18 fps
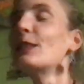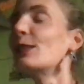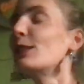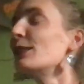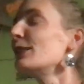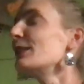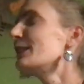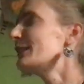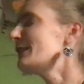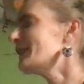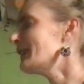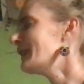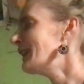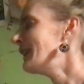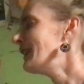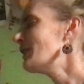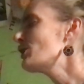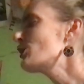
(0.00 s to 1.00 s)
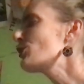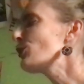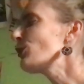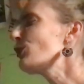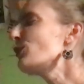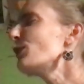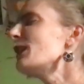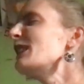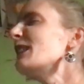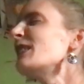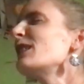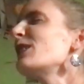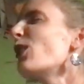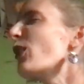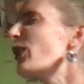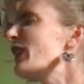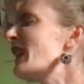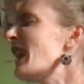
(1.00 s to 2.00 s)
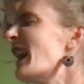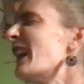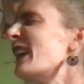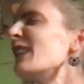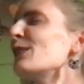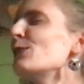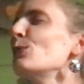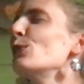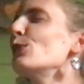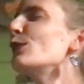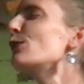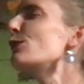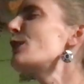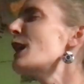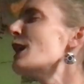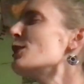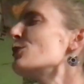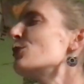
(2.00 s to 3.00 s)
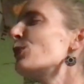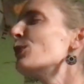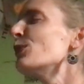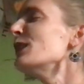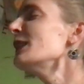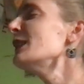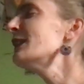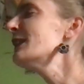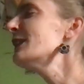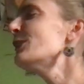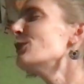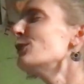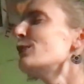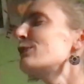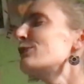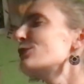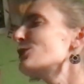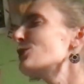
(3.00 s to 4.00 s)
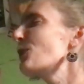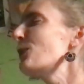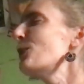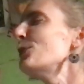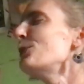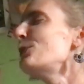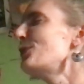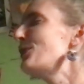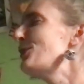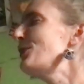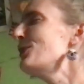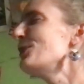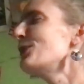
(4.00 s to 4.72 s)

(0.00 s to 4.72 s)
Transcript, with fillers: Euh. Je reçois des orgasmes toute la journée. Euh, j'en peux plus,